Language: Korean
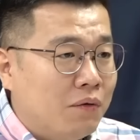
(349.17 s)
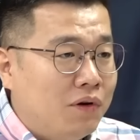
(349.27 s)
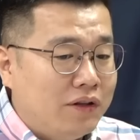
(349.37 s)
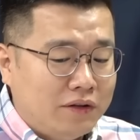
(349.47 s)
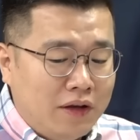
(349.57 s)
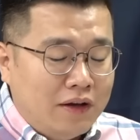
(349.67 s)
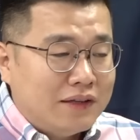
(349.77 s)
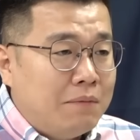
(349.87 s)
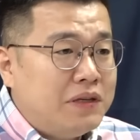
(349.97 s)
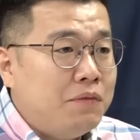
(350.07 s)
원래는
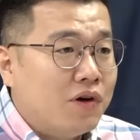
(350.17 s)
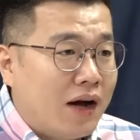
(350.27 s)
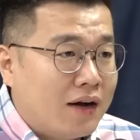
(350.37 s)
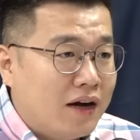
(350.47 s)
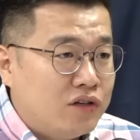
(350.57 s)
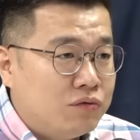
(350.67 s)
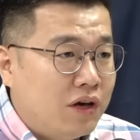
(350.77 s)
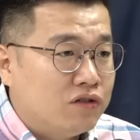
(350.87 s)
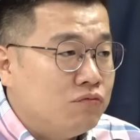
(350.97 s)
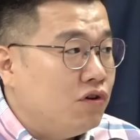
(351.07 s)
30명 가까이 쉽게
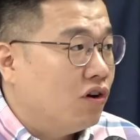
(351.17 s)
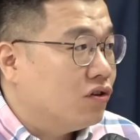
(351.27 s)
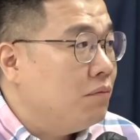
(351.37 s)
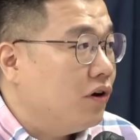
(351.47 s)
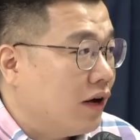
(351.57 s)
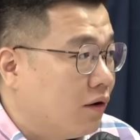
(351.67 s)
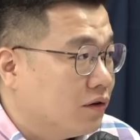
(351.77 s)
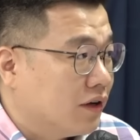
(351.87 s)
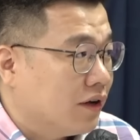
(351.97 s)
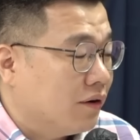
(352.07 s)
얘기해 26명이 간
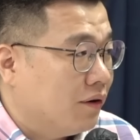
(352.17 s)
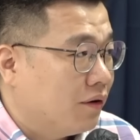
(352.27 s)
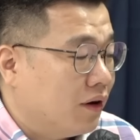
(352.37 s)
거잖아요. 예.